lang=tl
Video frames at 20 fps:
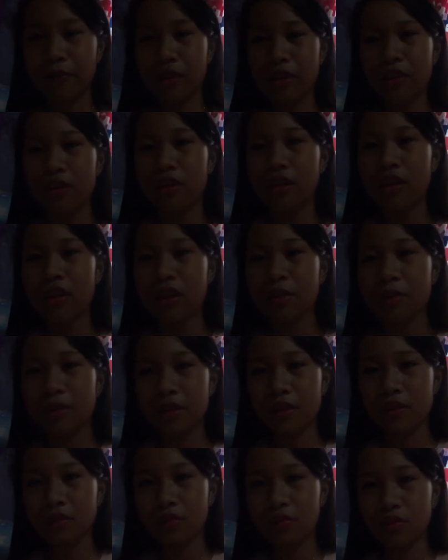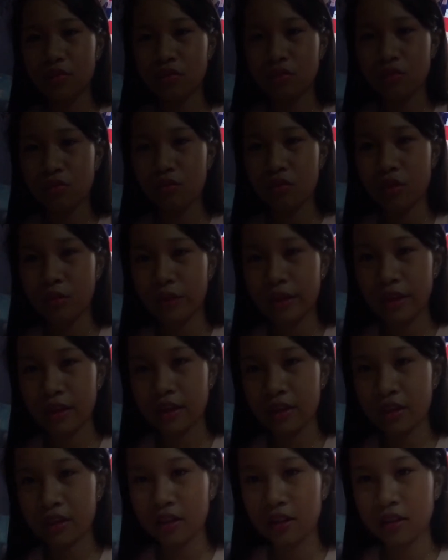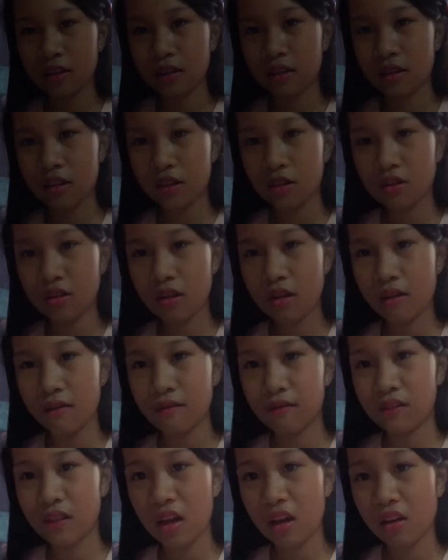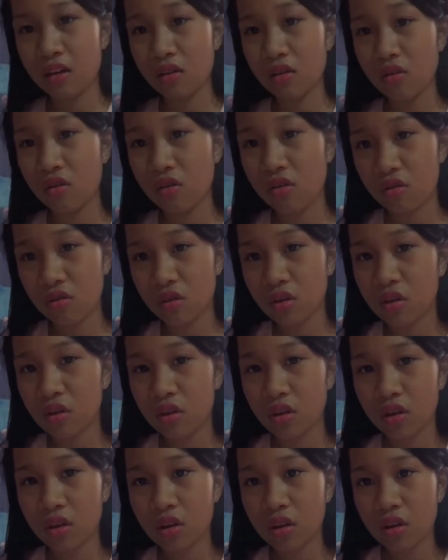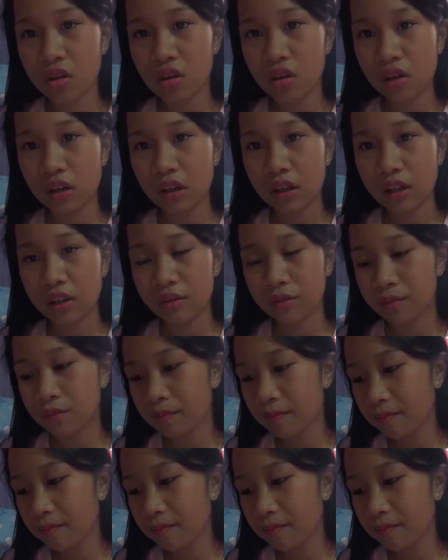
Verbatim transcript: Yan lang naman yung gusto kong gawin sa vlog ko. Ayan.